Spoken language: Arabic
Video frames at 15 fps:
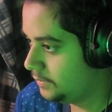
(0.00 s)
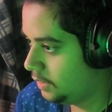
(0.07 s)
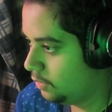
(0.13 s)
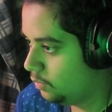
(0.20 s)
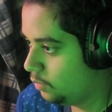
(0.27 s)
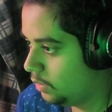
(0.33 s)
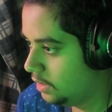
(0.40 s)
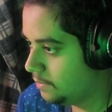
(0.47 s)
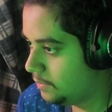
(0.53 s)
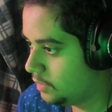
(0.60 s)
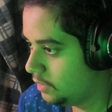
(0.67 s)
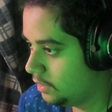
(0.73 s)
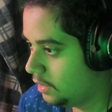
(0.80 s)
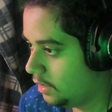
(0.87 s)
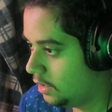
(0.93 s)
الو هجمه
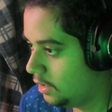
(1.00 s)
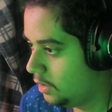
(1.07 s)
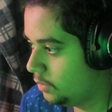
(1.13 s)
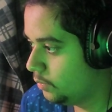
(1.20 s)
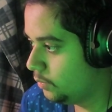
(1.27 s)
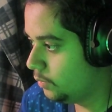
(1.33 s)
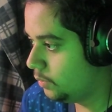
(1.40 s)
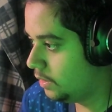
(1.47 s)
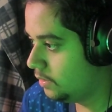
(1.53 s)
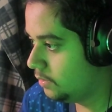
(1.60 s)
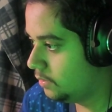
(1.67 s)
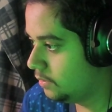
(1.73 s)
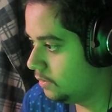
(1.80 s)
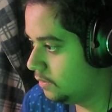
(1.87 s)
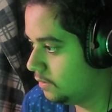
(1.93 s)
سريعه الو
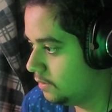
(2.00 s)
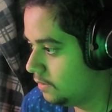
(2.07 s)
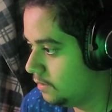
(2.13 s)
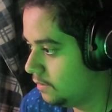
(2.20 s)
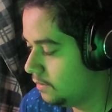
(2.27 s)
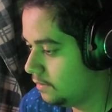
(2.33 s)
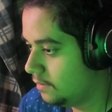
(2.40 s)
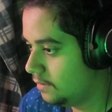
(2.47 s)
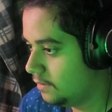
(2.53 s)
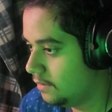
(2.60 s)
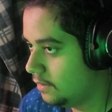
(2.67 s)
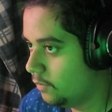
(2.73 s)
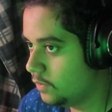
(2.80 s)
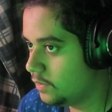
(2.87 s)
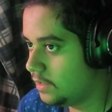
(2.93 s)
الو
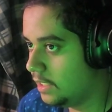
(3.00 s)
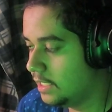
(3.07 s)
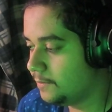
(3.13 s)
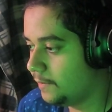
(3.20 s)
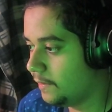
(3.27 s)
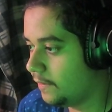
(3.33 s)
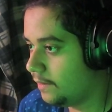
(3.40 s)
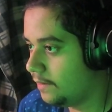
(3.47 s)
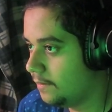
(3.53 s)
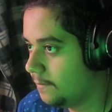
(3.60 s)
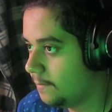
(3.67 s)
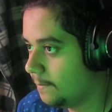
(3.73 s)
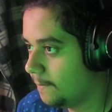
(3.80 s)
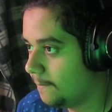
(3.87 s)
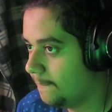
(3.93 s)
وش الهجمه ذي
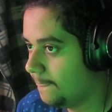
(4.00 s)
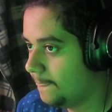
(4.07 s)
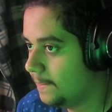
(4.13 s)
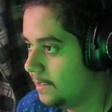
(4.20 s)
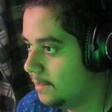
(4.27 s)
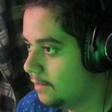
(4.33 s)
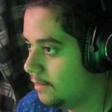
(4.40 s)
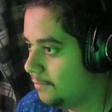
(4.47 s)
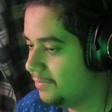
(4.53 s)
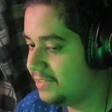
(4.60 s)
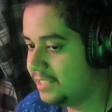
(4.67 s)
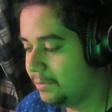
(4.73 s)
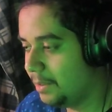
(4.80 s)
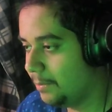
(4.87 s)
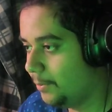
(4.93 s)
بس
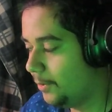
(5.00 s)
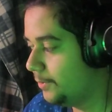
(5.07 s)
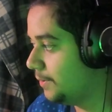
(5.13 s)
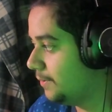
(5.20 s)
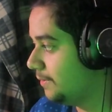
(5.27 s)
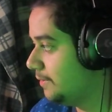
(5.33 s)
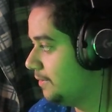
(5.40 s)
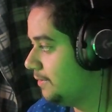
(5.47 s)
ديما بونو